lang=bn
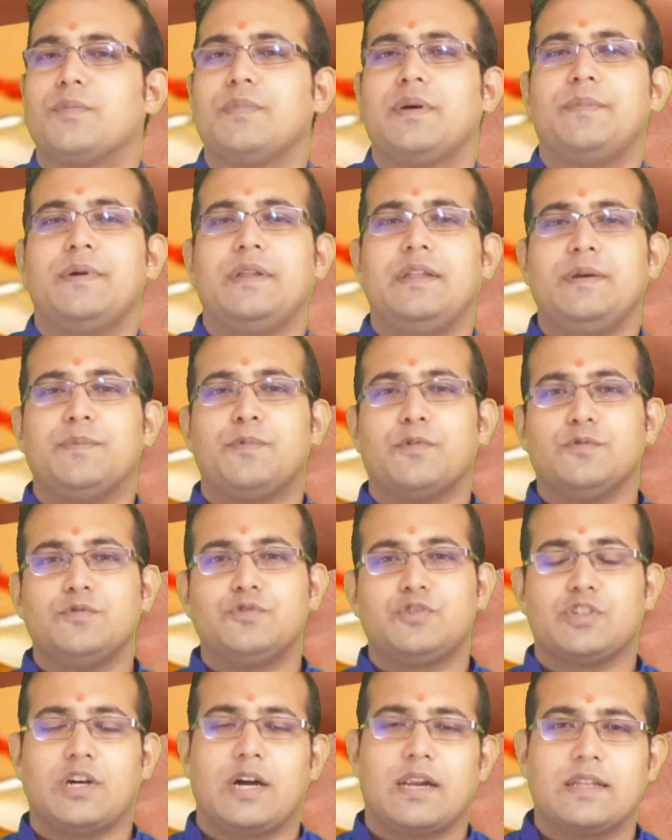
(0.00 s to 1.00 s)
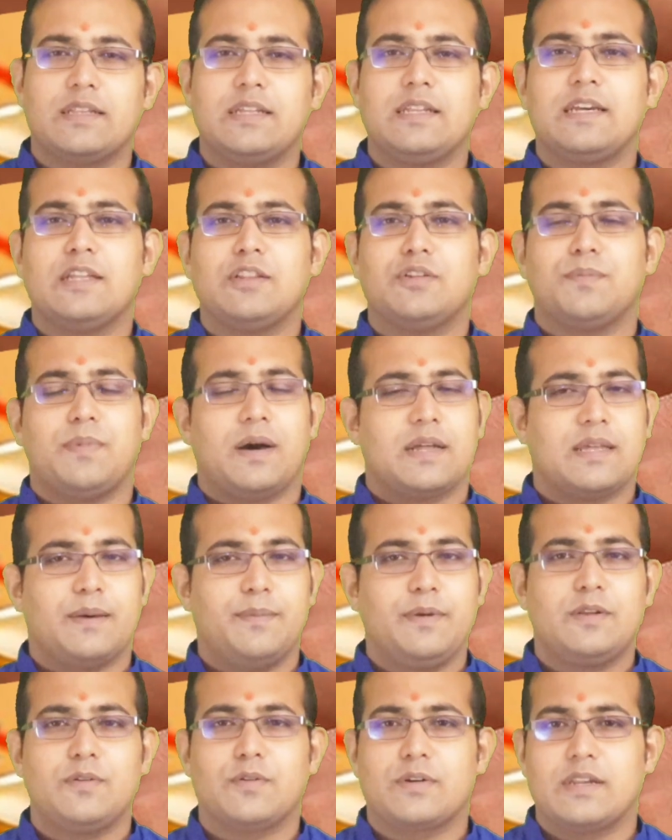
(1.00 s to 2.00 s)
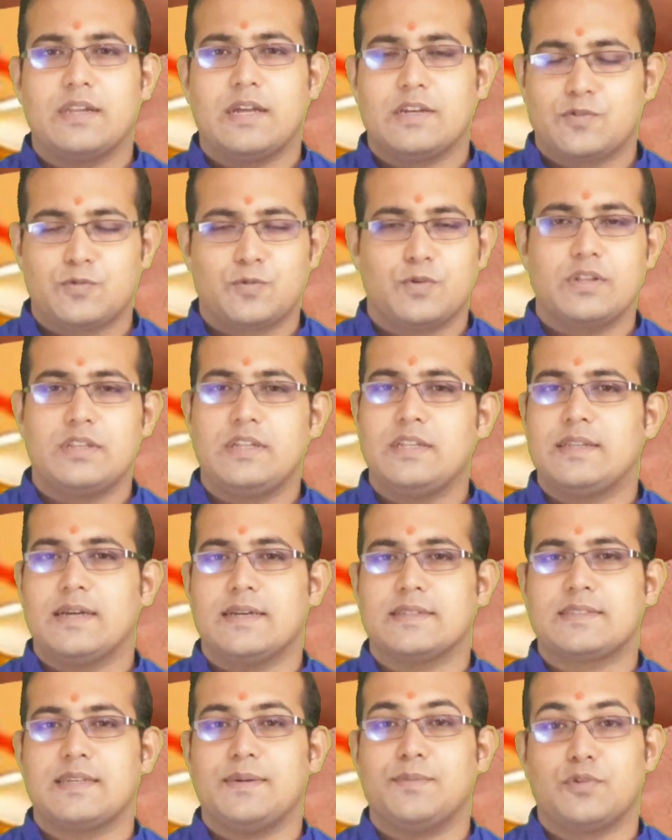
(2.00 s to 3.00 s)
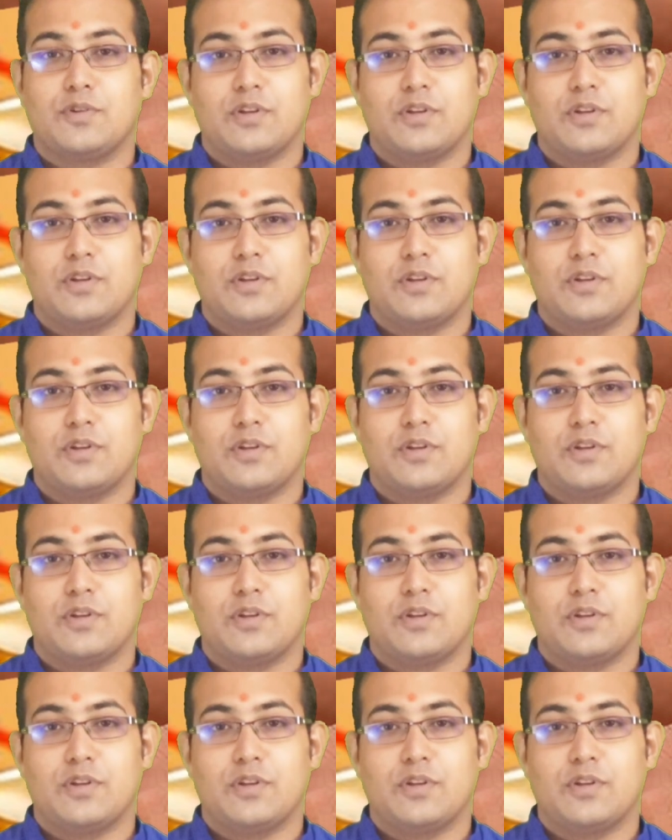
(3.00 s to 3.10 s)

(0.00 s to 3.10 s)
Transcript: কর্মে বেরিয়ে পড়ুন সারাদিন কিন্তু বাধাবিঘ্নকে নাশ করে দিনটা আজকে